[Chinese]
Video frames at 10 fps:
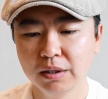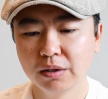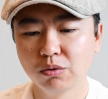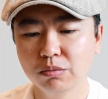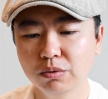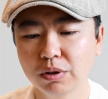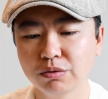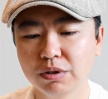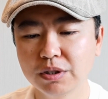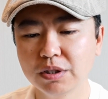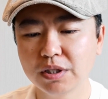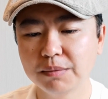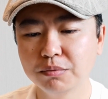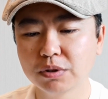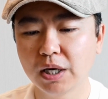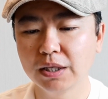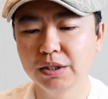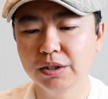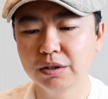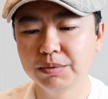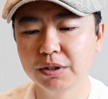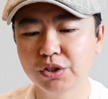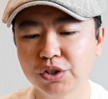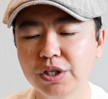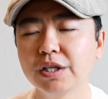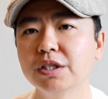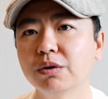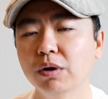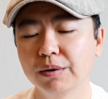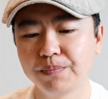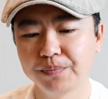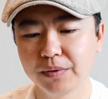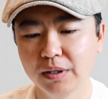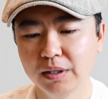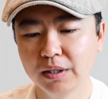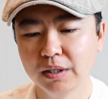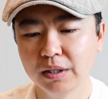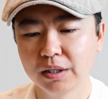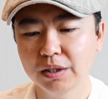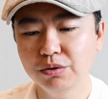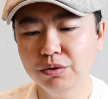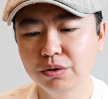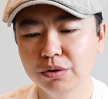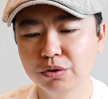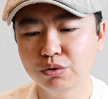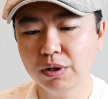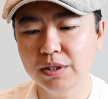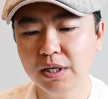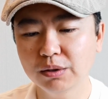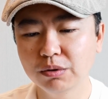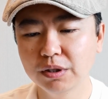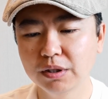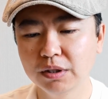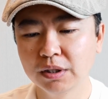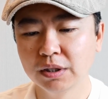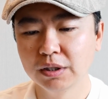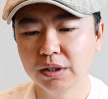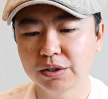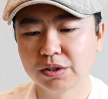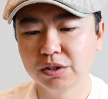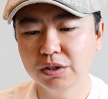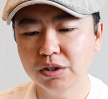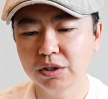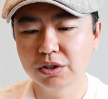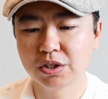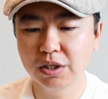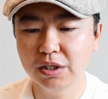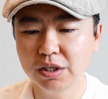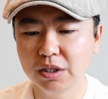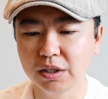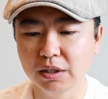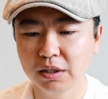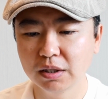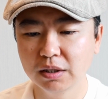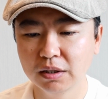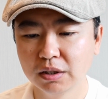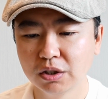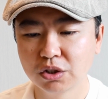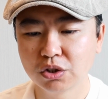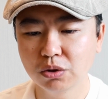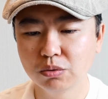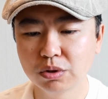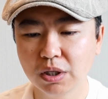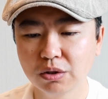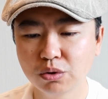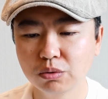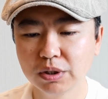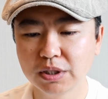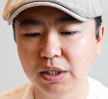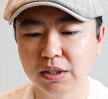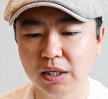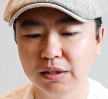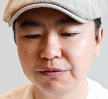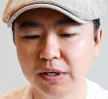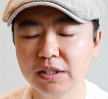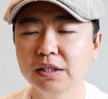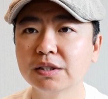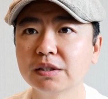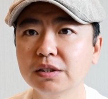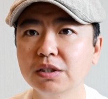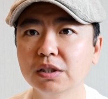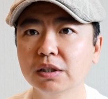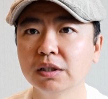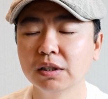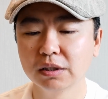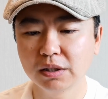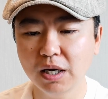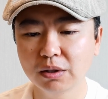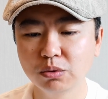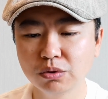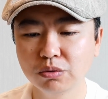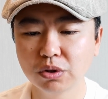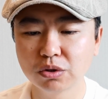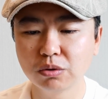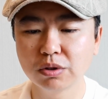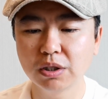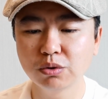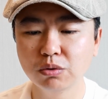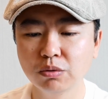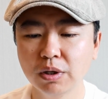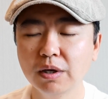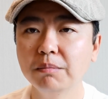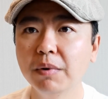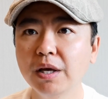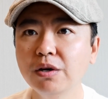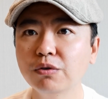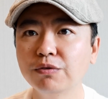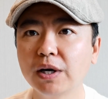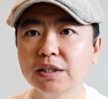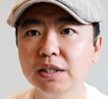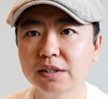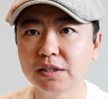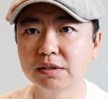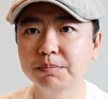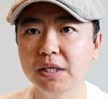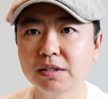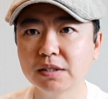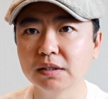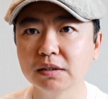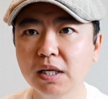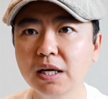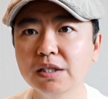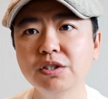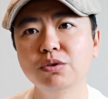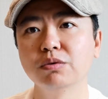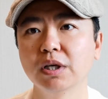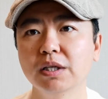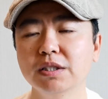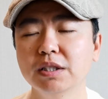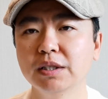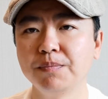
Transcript: 公布了最新在布查以及伊尔平的尸检结果啊。根据专家对啊，死者身体啊受伤处的检查呢，发现死者大多数的受伤处没有发现被子弹击中的痕迹，